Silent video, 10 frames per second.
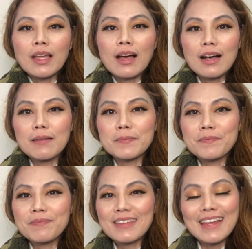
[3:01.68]

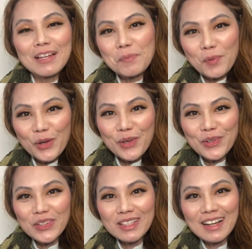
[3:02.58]
um, yan lang po
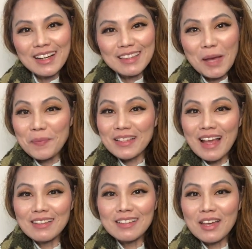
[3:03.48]
yung uh, topic
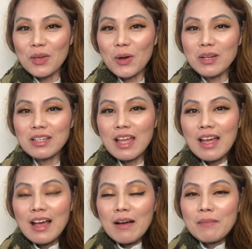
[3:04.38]
natin ngayon
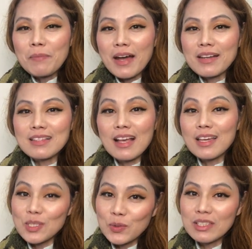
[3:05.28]
para sa
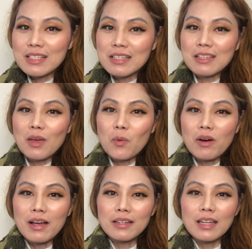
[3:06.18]
ayuda sa
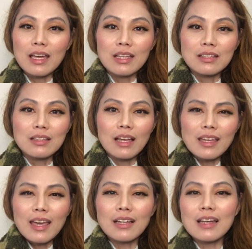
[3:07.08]
Taiwan. And
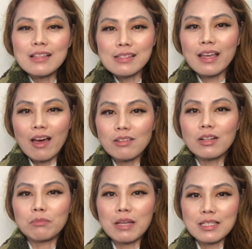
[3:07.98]
again, let's count our
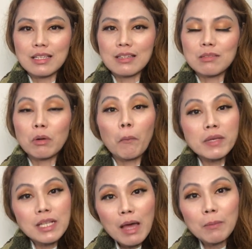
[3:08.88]
blessings.
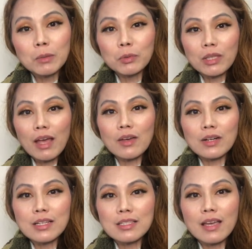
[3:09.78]
Magpasalamat po tayo
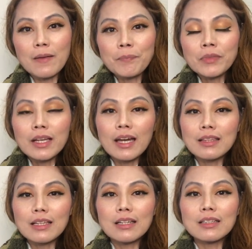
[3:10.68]
kasi kahit
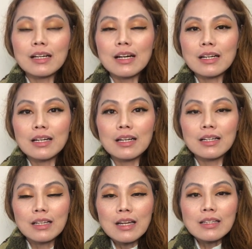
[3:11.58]
na nakaka,
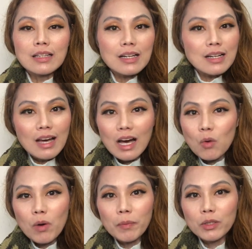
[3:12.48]

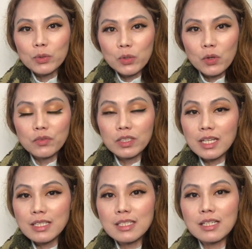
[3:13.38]
nakakahawa po itong
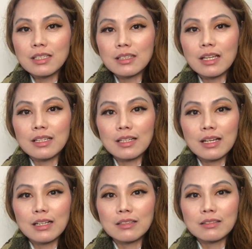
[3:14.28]
COVID-19,
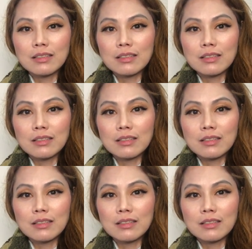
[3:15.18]
talagang